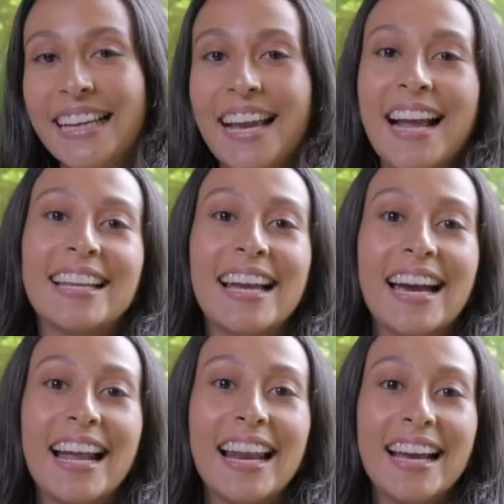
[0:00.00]
El
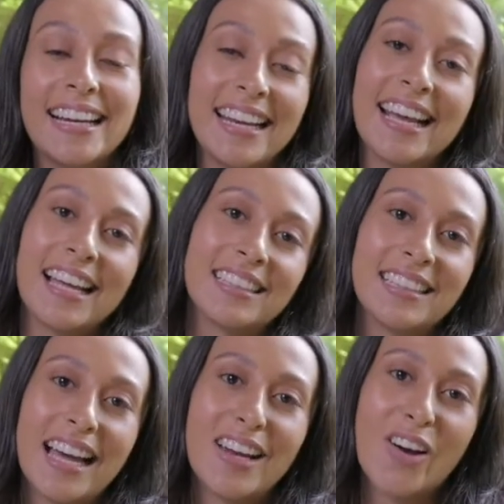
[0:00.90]
llegar a la clínica
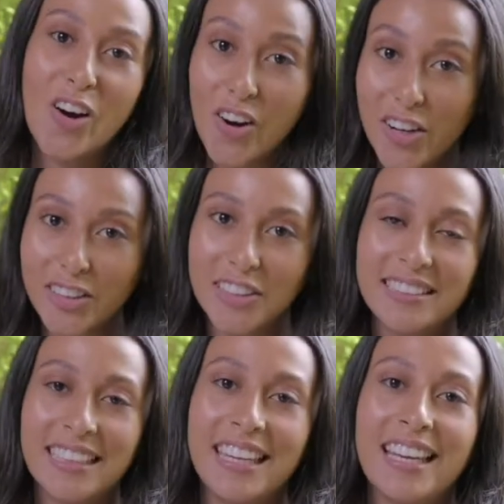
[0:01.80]
dental Hortos
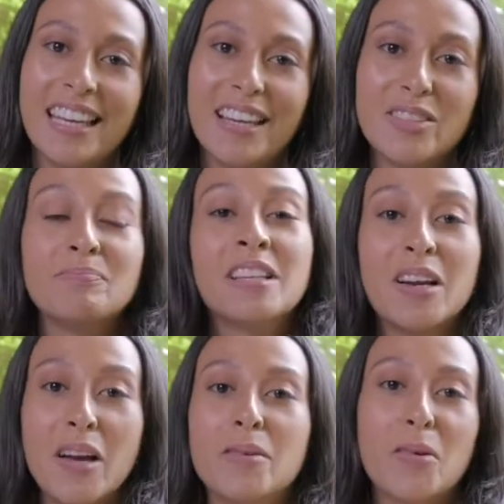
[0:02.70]
y
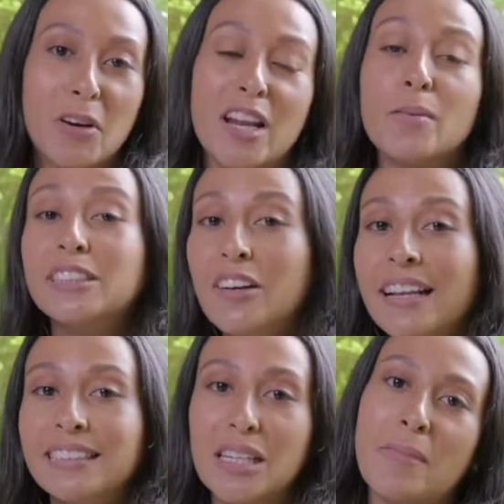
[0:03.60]
poner mi
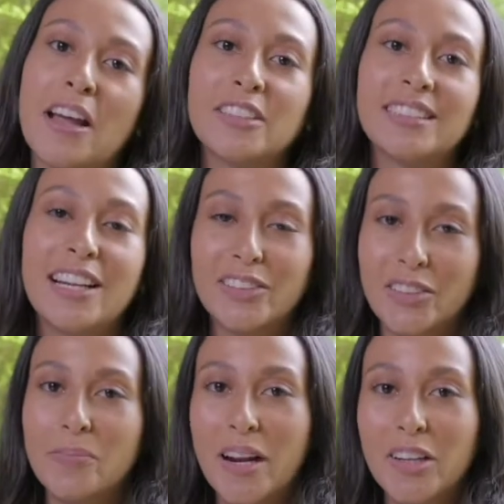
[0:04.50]
sonrisa en manos del
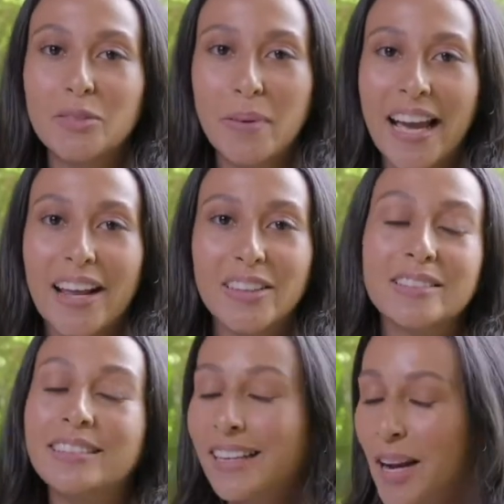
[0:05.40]
doctor Marcos Peguero
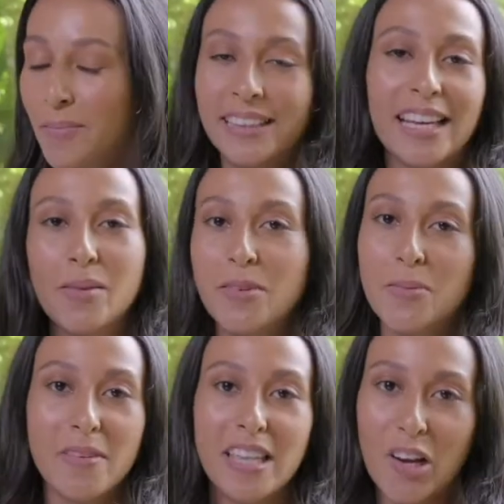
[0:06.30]
realmente cambió
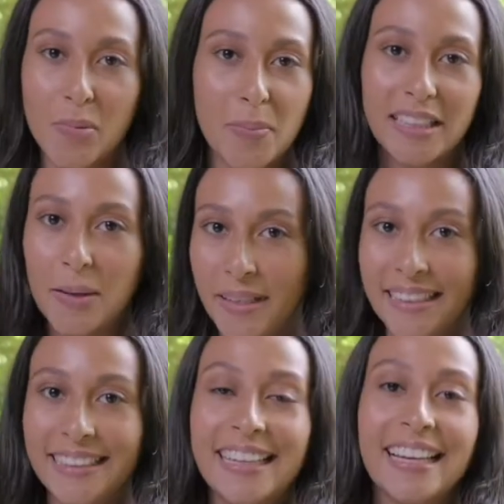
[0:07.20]
mi vida
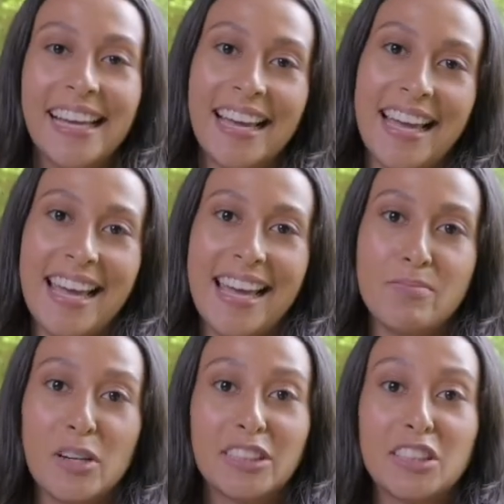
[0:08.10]
completamente. El
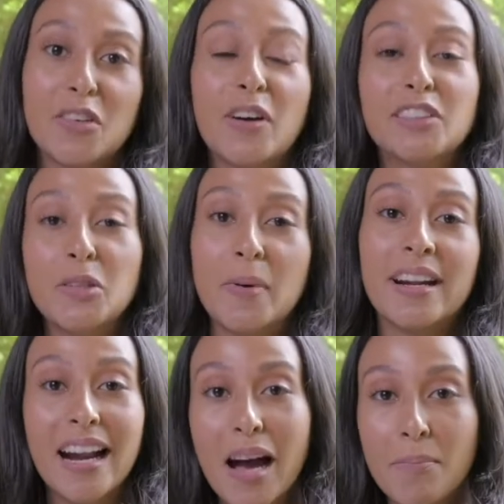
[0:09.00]
proceso fue súper
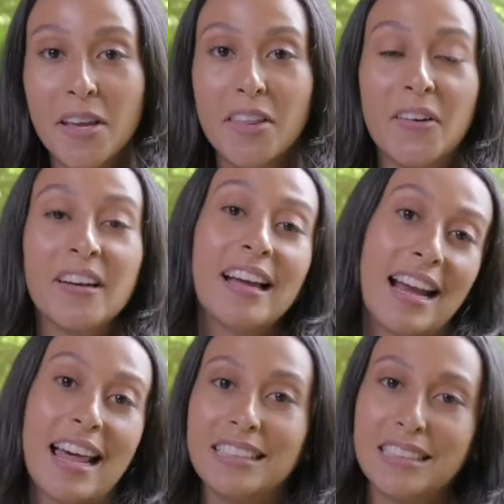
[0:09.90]
rápido,
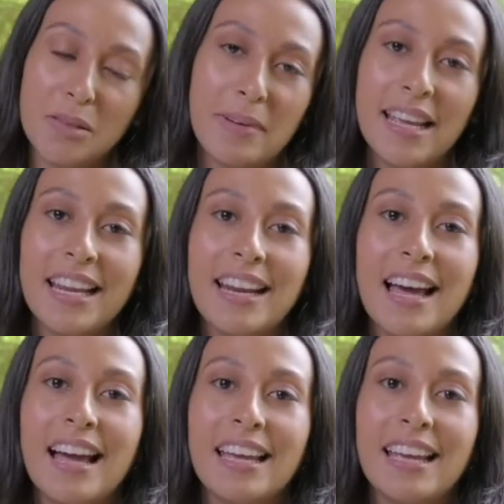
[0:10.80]
la
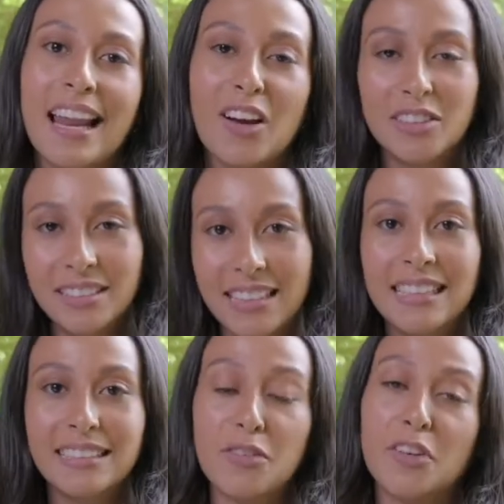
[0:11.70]
disciplina y la
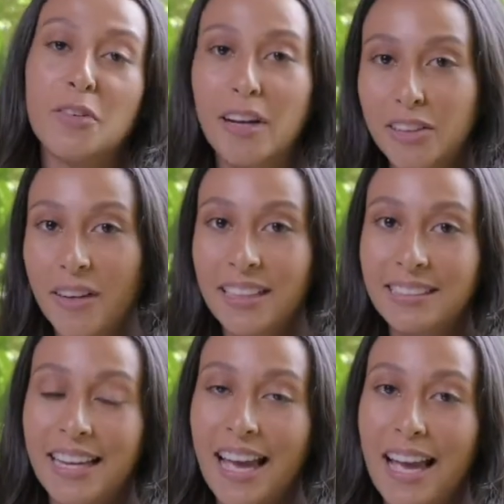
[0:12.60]
constancia fueron factores
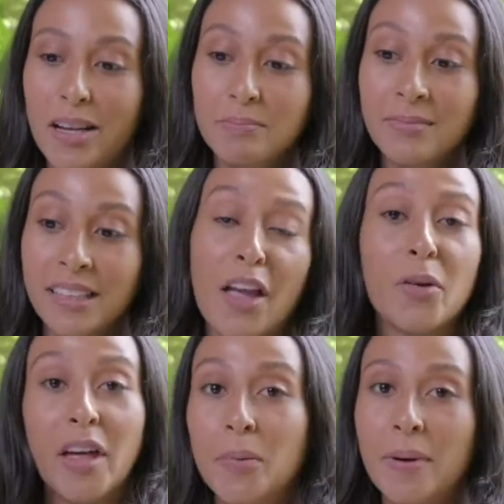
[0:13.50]
que, que,
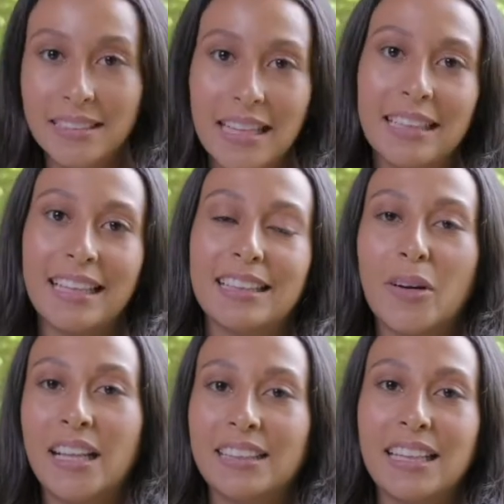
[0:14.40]
ayudaron bastante
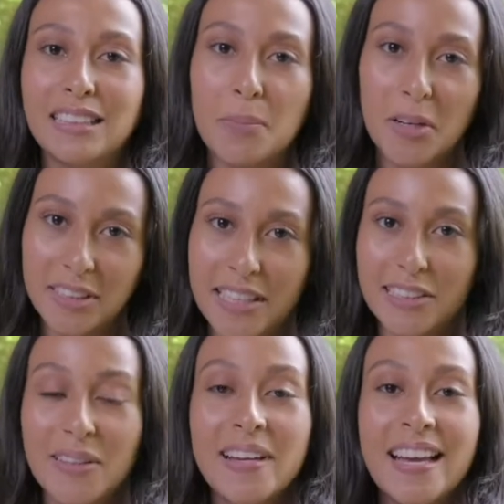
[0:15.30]
durante este proceso.